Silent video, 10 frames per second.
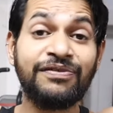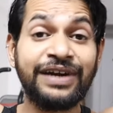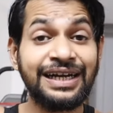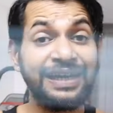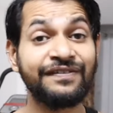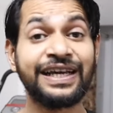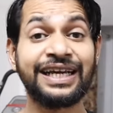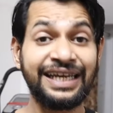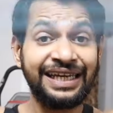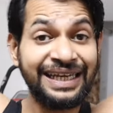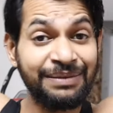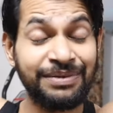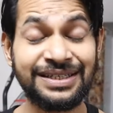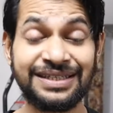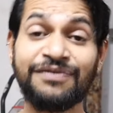मैंने वेट लिफ्टिंग की नहीं
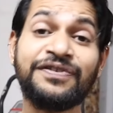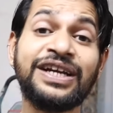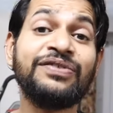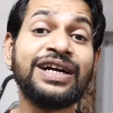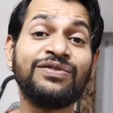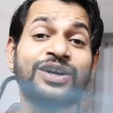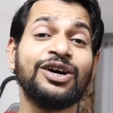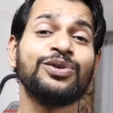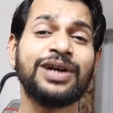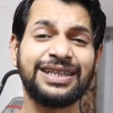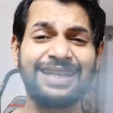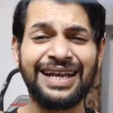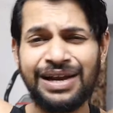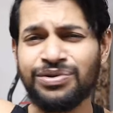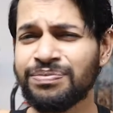बस फ्री वेट वर्कआउट करता
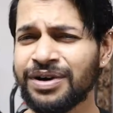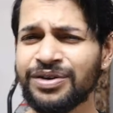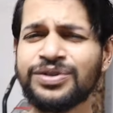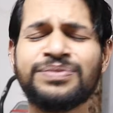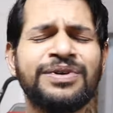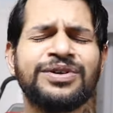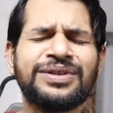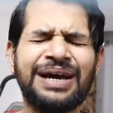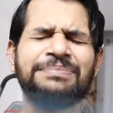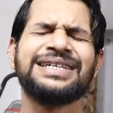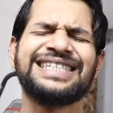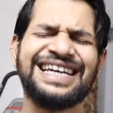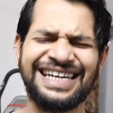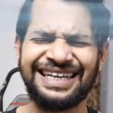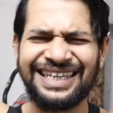था एंड उनमें उसमें उतना
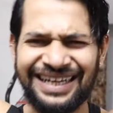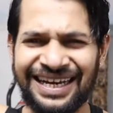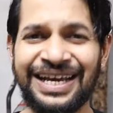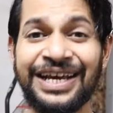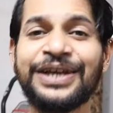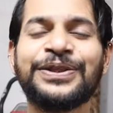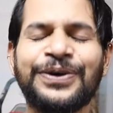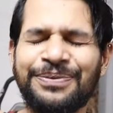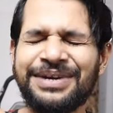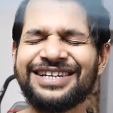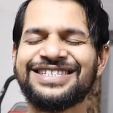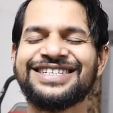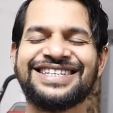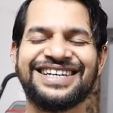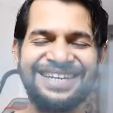मज़ा नहीं आता था तो अभी
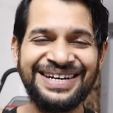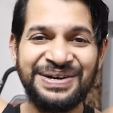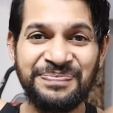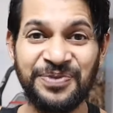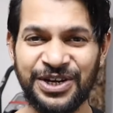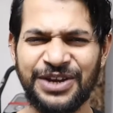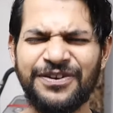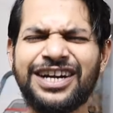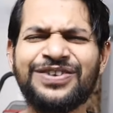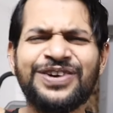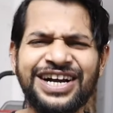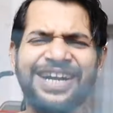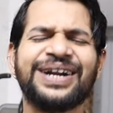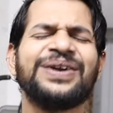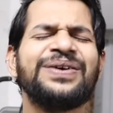अच्छे से मोटिवेट होके
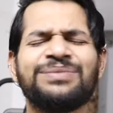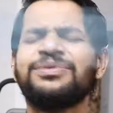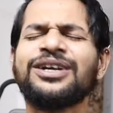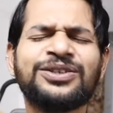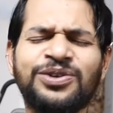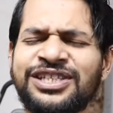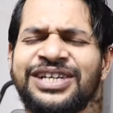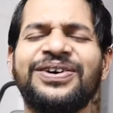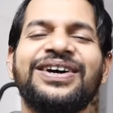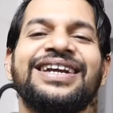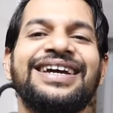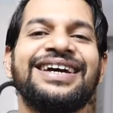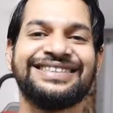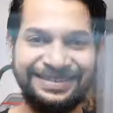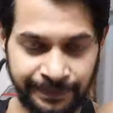कर रहा हूँ एंड बहुत खुशी हो रही
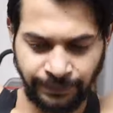है